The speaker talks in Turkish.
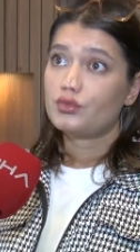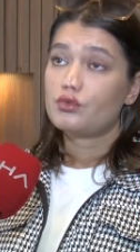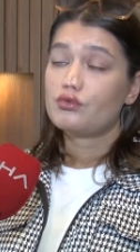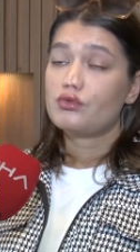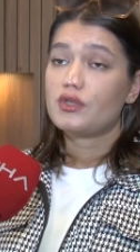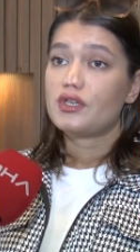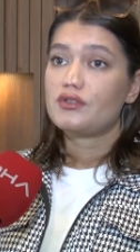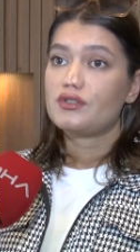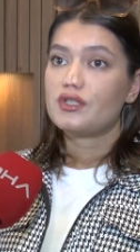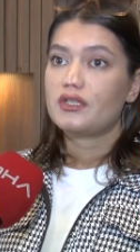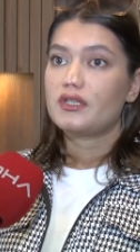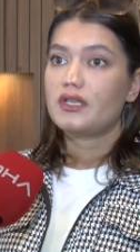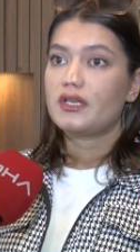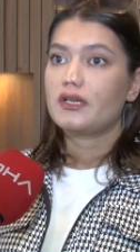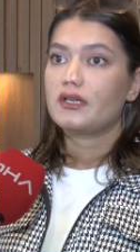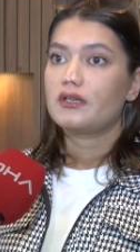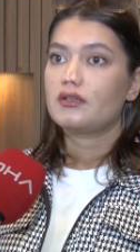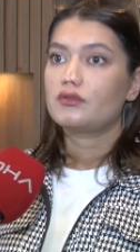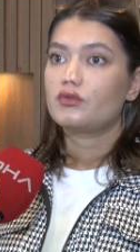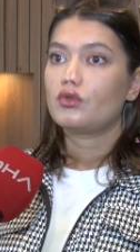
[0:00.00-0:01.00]
Bu süreçte
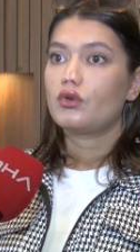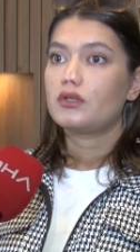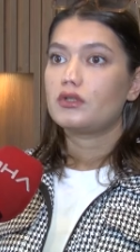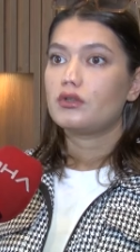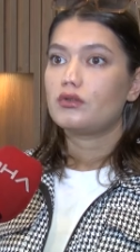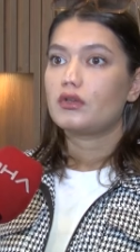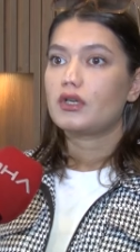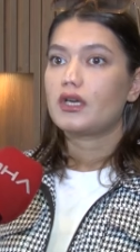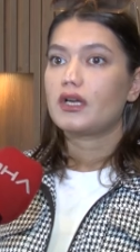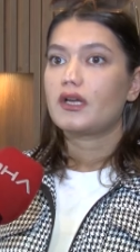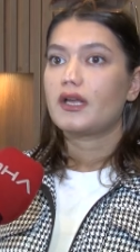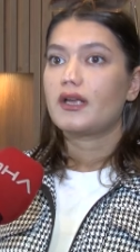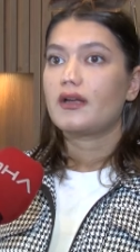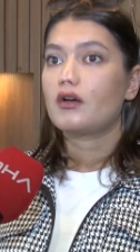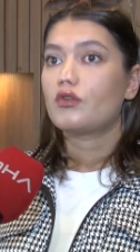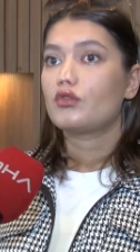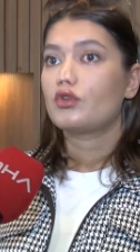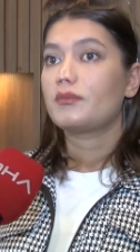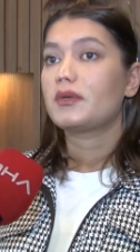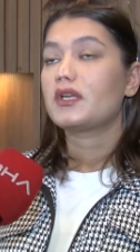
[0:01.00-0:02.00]
de doğal olarak
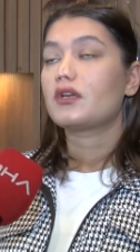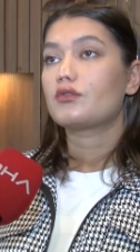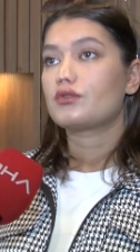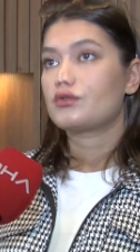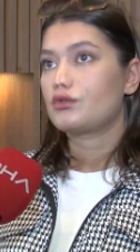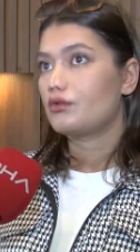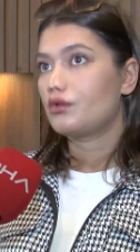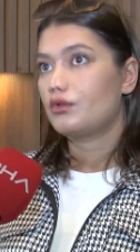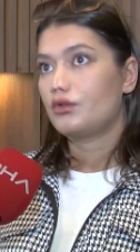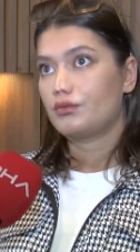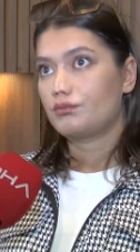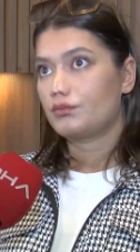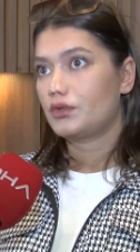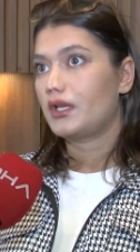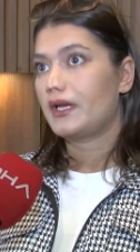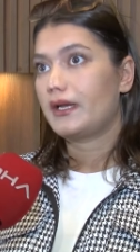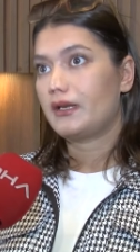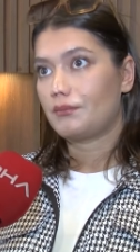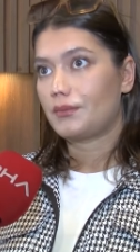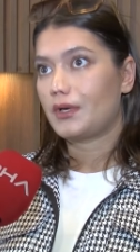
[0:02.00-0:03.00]
ekonomik özgürlüğümü
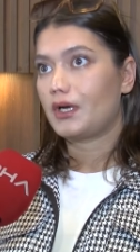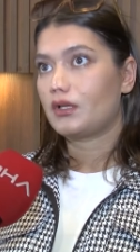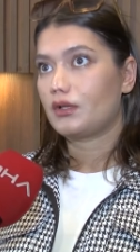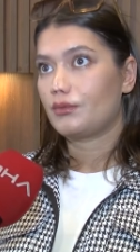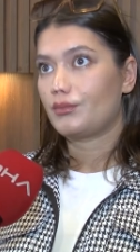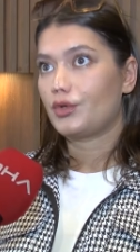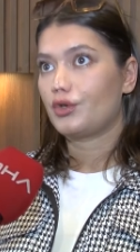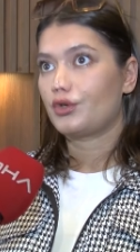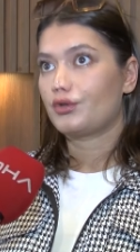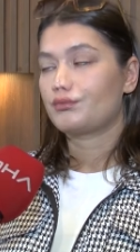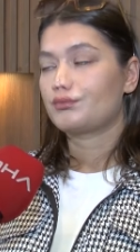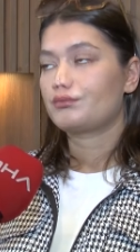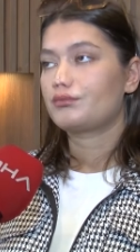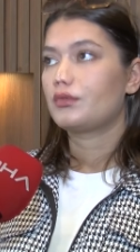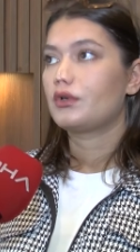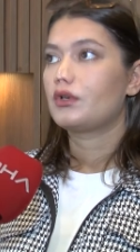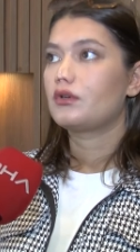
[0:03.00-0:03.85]
de elime alamıyorum.